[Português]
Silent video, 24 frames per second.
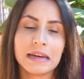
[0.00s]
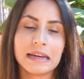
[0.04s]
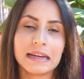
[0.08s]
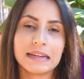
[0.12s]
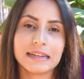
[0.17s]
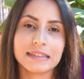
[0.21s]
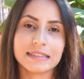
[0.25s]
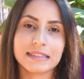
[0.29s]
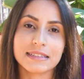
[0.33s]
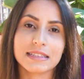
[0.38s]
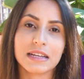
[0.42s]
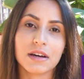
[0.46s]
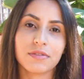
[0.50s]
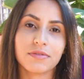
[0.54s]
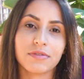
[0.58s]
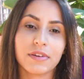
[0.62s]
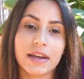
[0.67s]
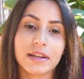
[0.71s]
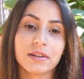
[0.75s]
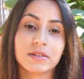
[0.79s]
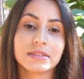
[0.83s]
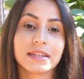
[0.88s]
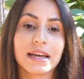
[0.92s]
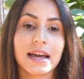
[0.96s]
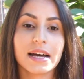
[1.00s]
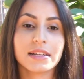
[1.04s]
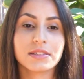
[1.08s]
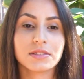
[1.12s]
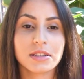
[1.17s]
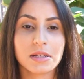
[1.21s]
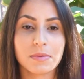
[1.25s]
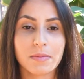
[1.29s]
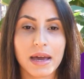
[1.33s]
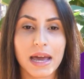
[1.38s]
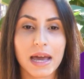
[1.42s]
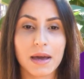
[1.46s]
E na sexta-feira, o
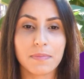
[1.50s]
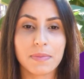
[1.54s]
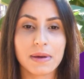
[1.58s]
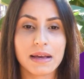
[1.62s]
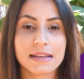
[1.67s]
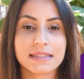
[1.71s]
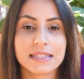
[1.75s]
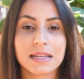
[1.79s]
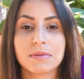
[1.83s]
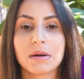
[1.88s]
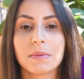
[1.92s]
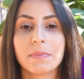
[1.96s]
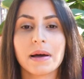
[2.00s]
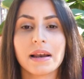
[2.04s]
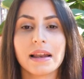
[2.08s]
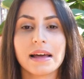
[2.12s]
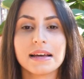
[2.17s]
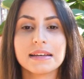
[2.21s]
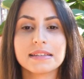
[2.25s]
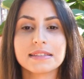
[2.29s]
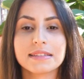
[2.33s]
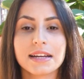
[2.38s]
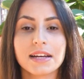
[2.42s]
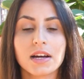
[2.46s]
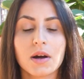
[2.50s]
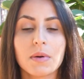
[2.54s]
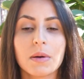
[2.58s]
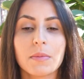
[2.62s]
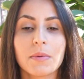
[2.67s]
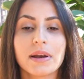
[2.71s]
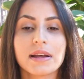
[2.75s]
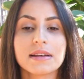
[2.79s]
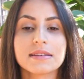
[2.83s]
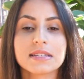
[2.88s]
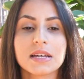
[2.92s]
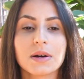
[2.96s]
Teatro Unimep recebe a palestra em
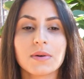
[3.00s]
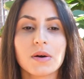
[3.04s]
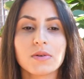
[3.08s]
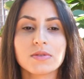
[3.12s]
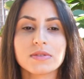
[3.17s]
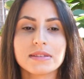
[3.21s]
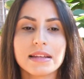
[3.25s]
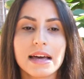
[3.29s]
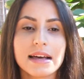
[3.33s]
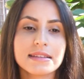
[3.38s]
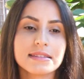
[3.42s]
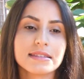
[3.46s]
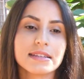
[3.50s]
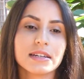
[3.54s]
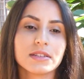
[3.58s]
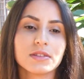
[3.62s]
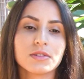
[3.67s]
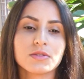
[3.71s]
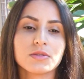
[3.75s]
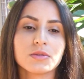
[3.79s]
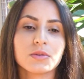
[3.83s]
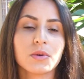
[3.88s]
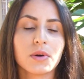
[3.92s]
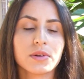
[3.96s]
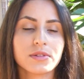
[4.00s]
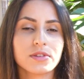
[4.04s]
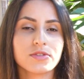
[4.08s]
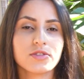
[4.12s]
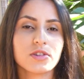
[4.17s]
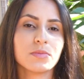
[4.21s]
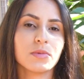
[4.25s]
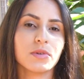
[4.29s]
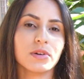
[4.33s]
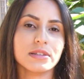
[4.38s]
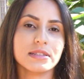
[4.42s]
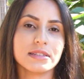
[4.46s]
comemoração aos 10 anos do curso
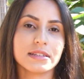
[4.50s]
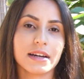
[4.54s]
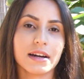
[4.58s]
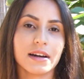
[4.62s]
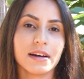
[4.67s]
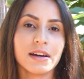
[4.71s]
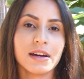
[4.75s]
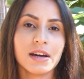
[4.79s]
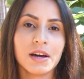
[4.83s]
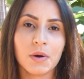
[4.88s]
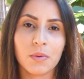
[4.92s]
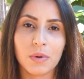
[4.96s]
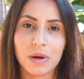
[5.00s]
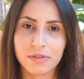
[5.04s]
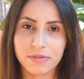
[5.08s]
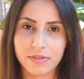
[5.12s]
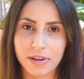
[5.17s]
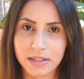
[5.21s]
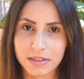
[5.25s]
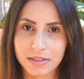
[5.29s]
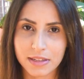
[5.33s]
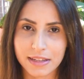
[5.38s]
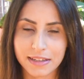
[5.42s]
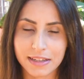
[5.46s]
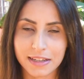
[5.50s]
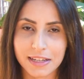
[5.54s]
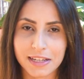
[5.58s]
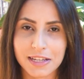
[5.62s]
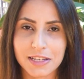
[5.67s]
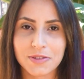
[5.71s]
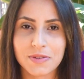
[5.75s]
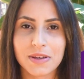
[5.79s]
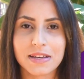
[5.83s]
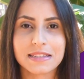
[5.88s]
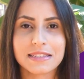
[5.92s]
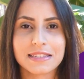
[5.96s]
de música. O evento tem
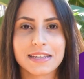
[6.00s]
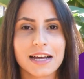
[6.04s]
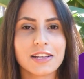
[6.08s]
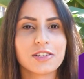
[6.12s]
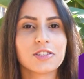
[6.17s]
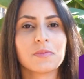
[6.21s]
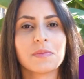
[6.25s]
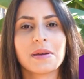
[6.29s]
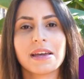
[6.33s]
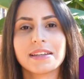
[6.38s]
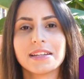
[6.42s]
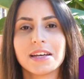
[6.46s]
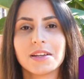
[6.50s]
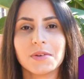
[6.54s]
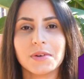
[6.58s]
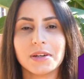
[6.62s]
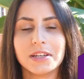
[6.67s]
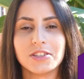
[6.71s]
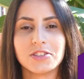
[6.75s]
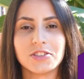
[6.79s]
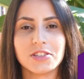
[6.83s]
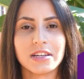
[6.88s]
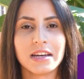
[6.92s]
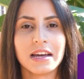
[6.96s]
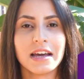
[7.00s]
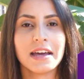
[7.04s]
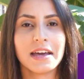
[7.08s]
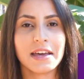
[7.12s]
início às 7h30 da noite.